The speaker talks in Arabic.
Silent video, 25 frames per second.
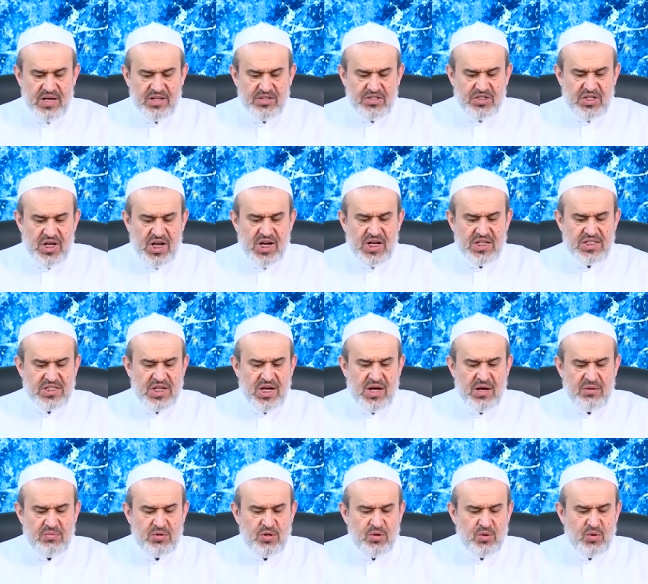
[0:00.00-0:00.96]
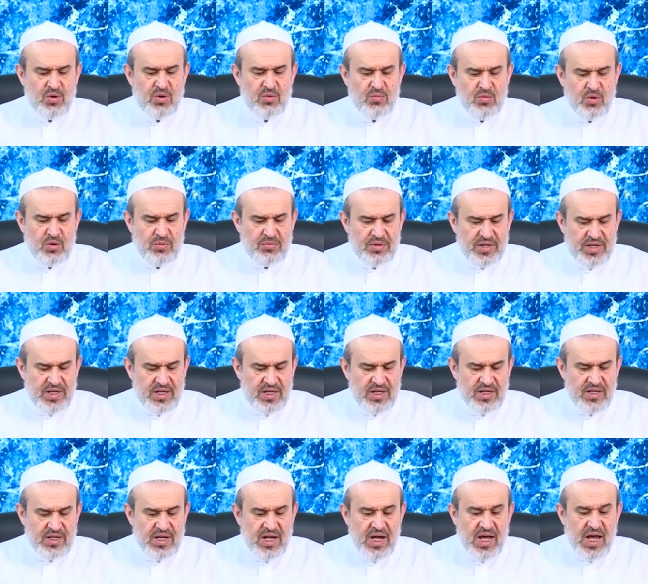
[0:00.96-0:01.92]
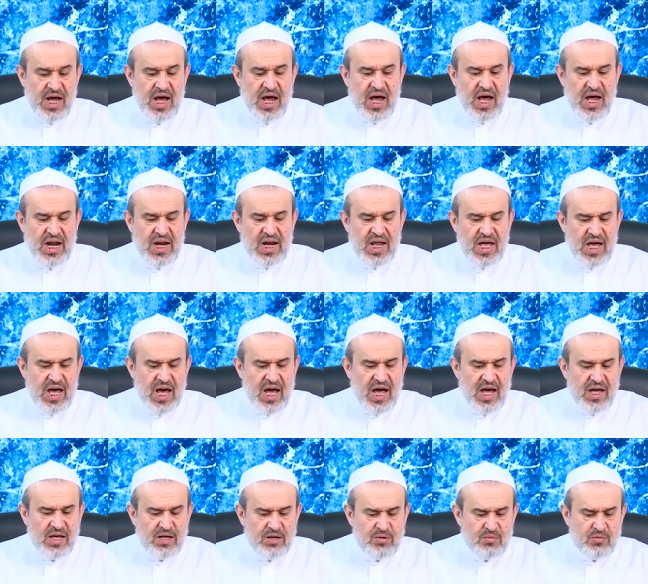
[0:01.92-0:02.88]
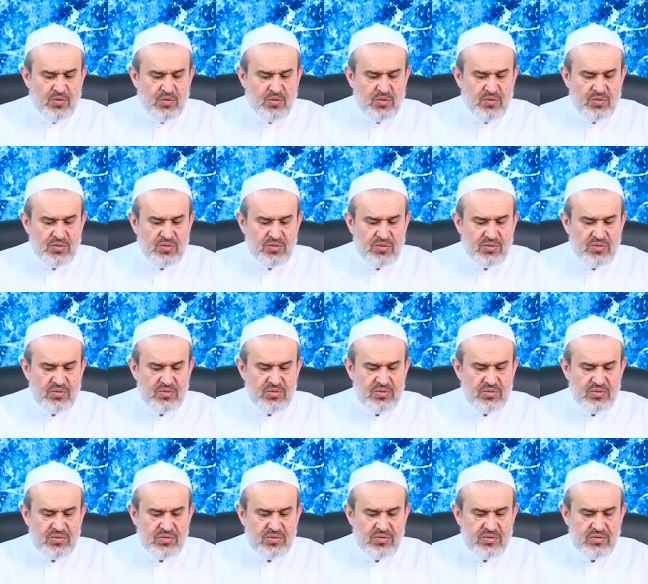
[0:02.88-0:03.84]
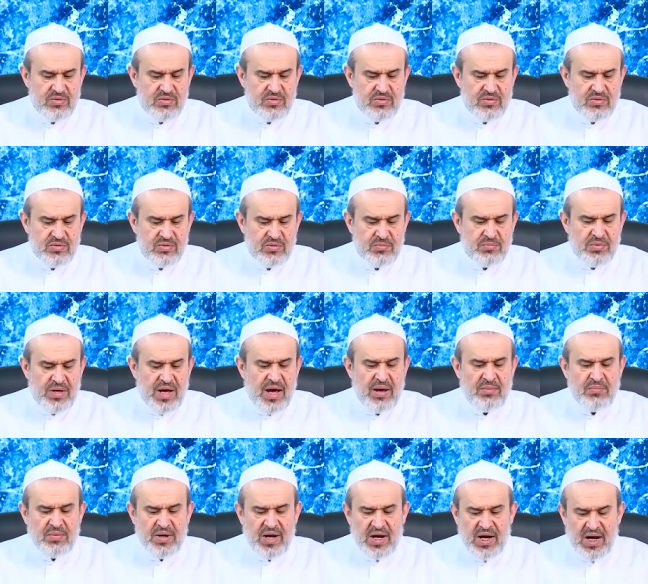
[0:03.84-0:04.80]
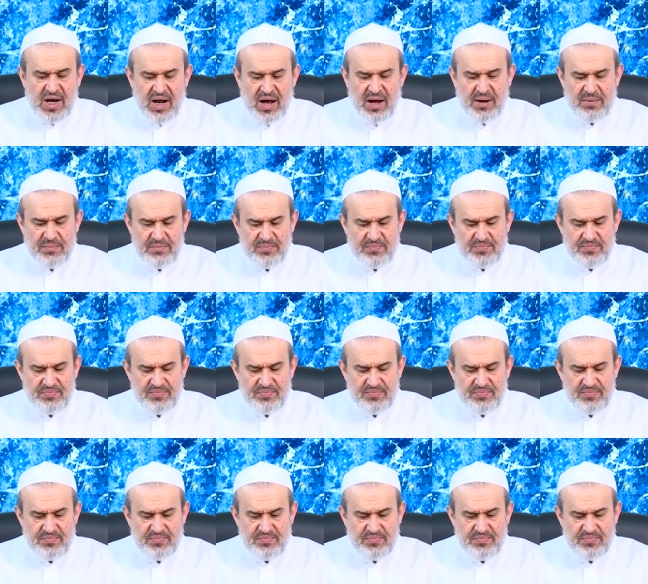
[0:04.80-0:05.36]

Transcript: جلس أمير المؤمنين القائم بامر الله